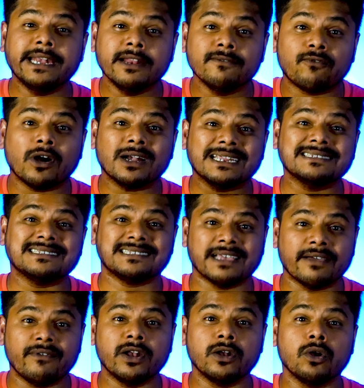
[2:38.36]
నైన్టీన్ ఫార్టీ
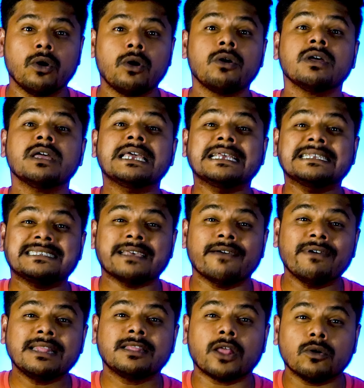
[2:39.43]
సెవెన్లో
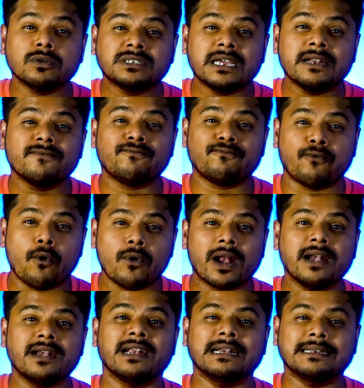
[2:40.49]
సెవెన్ థౌజండ్
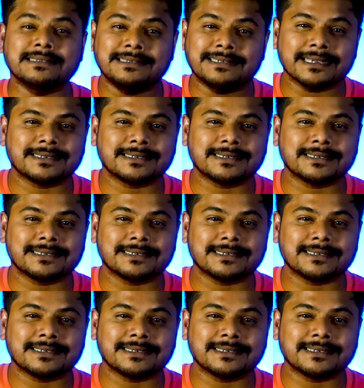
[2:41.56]
ఫోర్ హండ్రెడ్